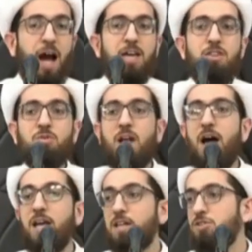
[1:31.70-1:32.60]
حيث
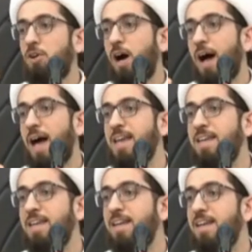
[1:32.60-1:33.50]
لا يصح
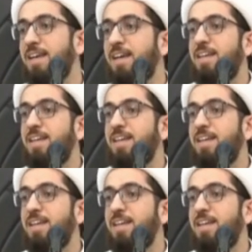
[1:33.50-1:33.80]
أن